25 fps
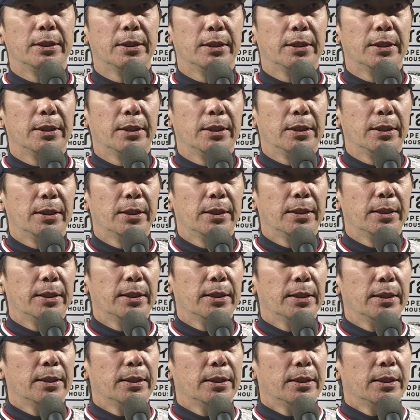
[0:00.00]
思うんですが
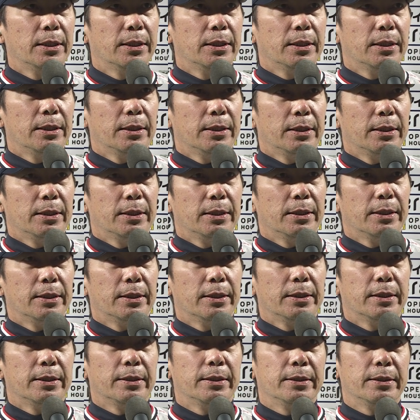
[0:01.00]
あの
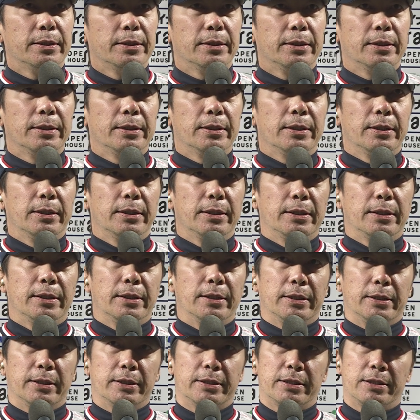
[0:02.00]
ピッチングいかがでしたか
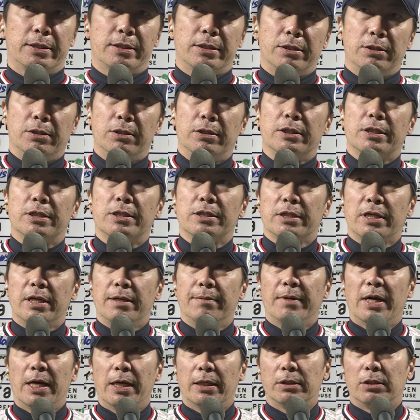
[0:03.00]
そうです
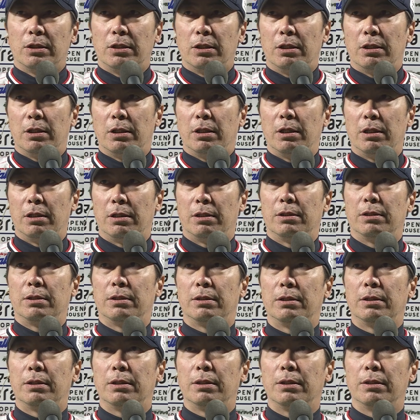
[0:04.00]
ね、まあ、あ
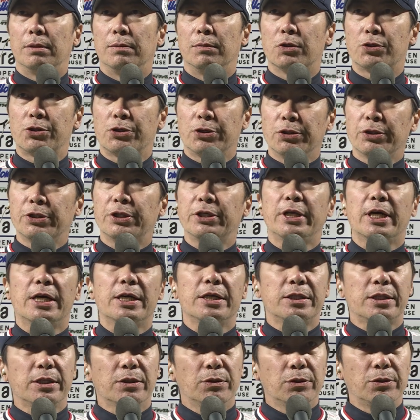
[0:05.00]
のもちろん期
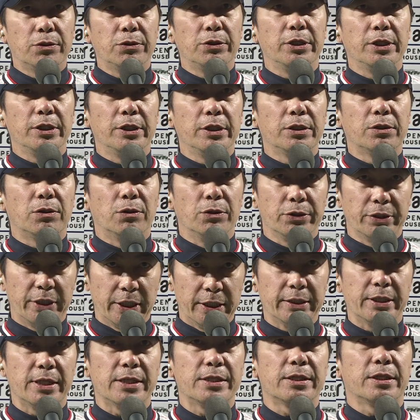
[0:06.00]
待して送り込ん
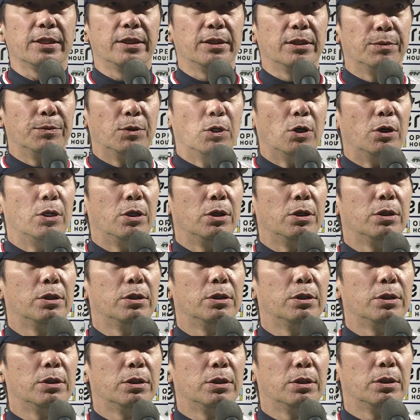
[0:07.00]
だんですけれど
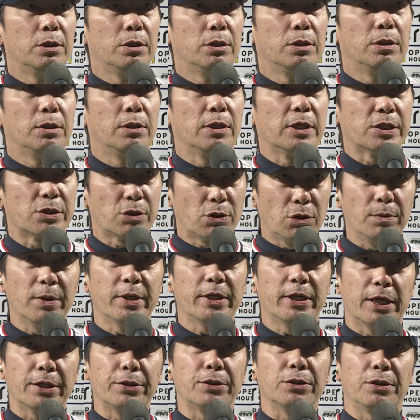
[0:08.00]
もあそこ
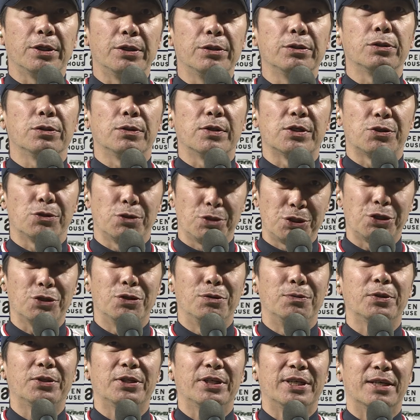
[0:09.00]
までやってくれるとは正
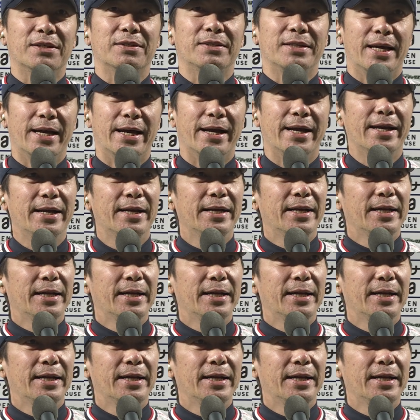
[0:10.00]
直思ってなくて、